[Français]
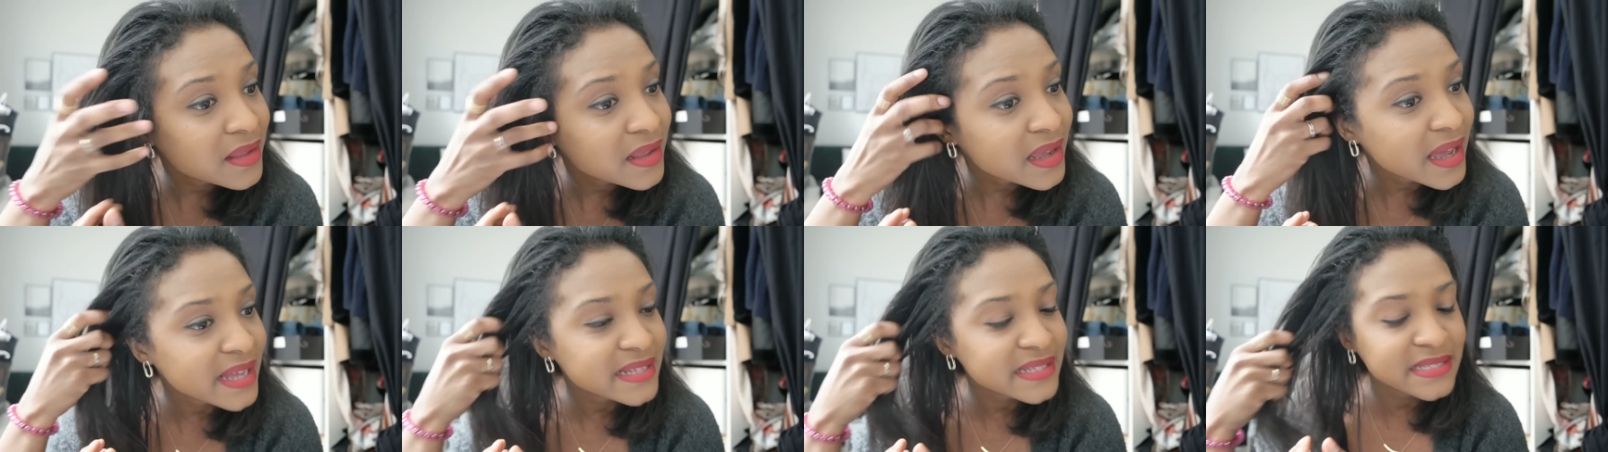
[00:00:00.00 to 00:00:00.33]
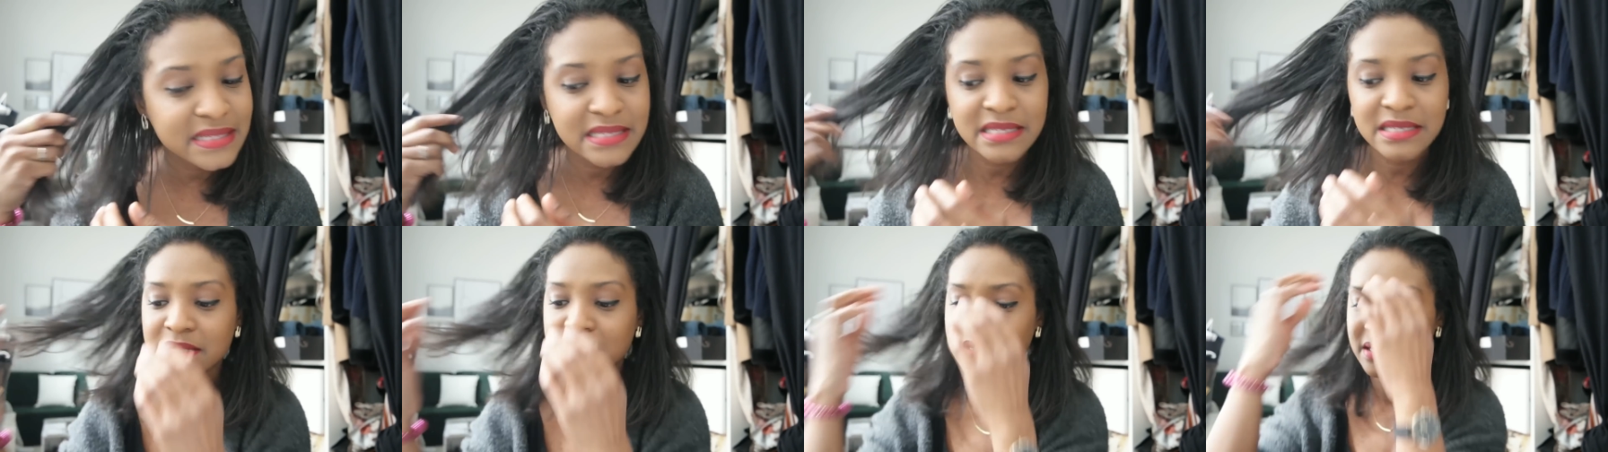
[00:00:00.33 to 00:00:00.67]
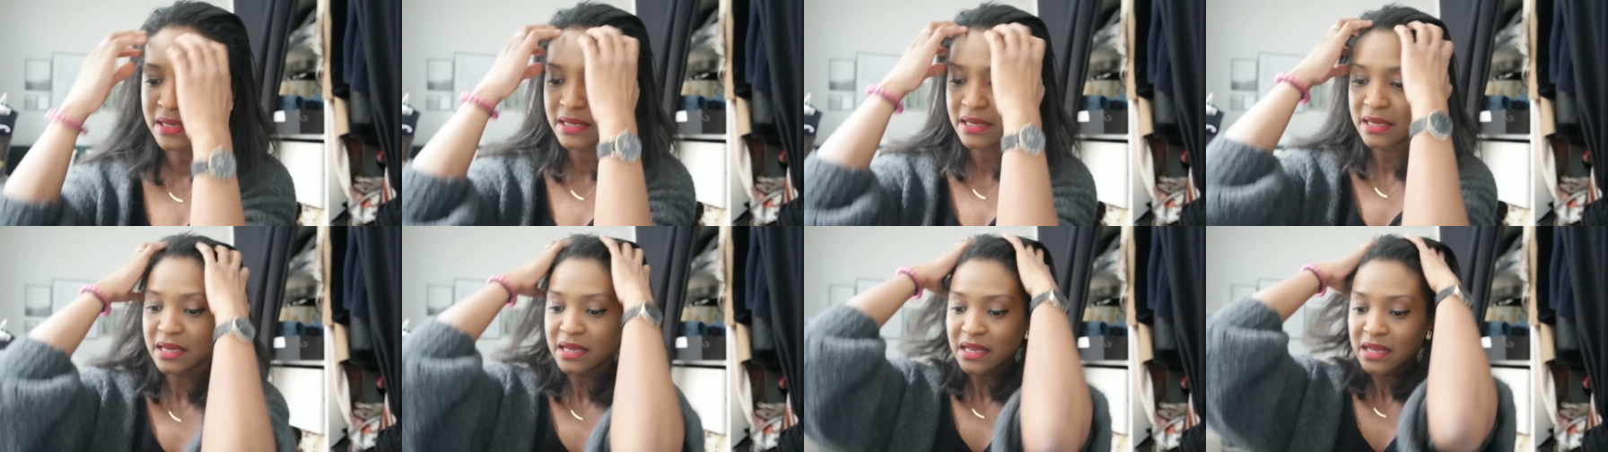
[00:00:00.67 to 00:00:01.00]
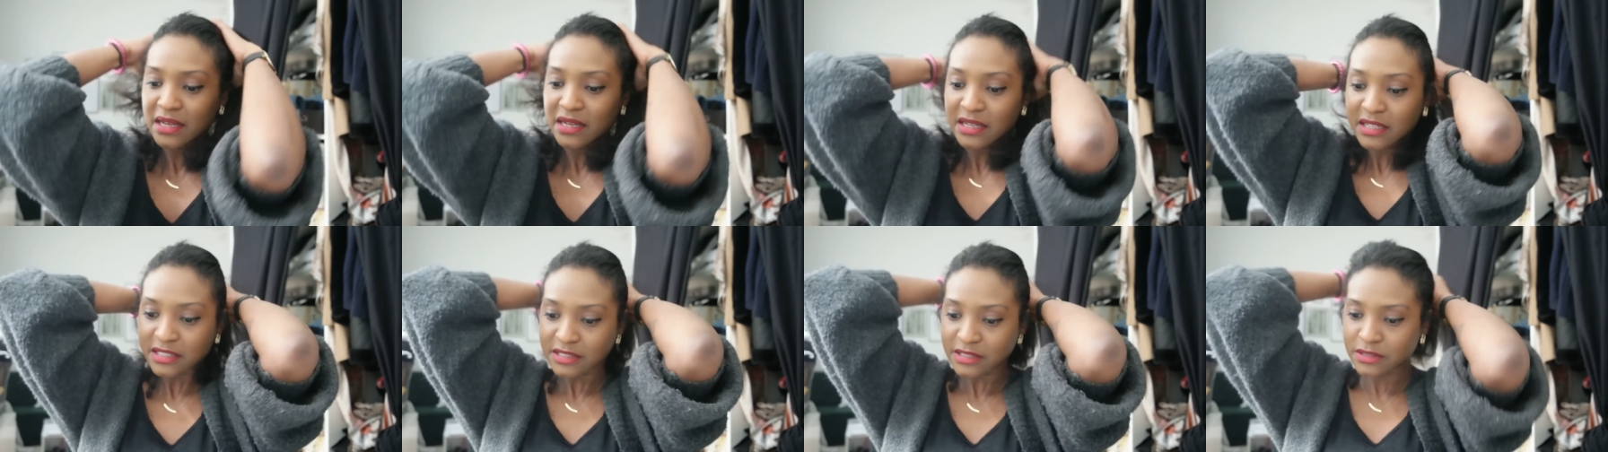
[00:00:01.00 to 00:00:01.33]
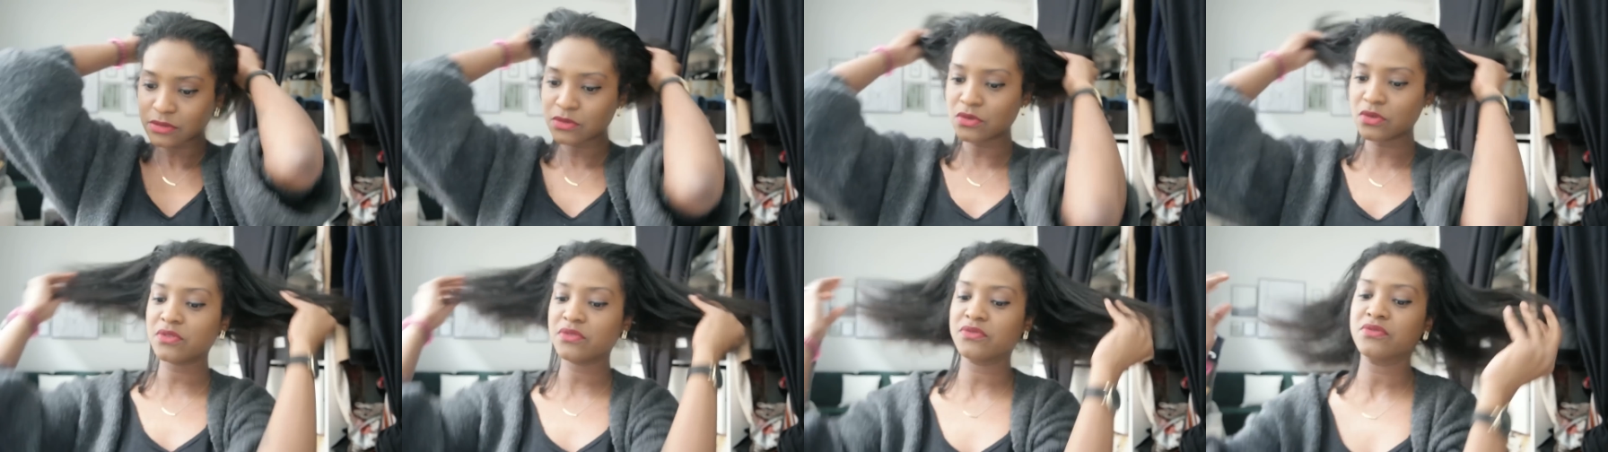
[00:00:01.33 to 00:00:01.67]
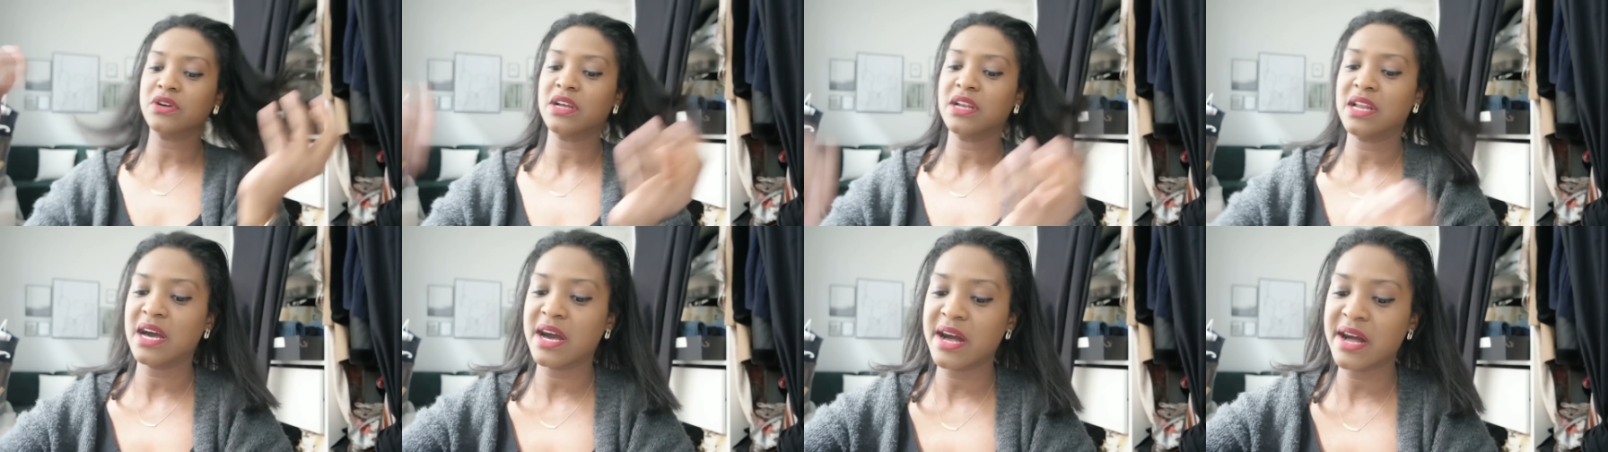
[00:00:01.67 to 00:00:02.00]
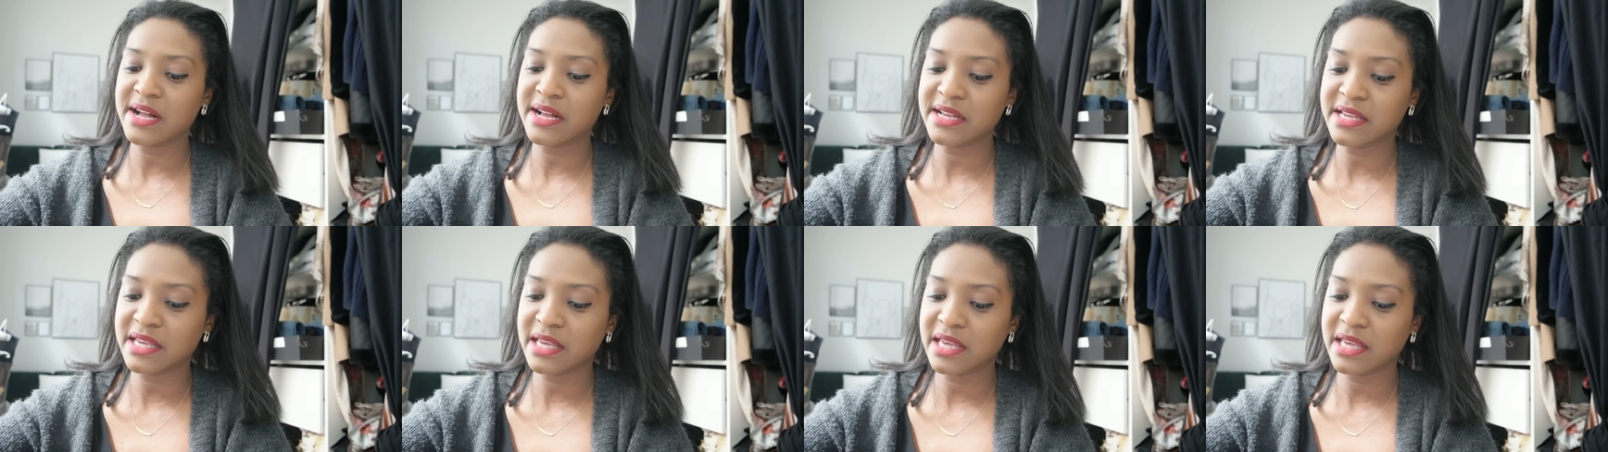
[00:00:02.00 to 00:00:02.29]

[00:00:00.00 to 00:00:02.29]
racines donc voilà,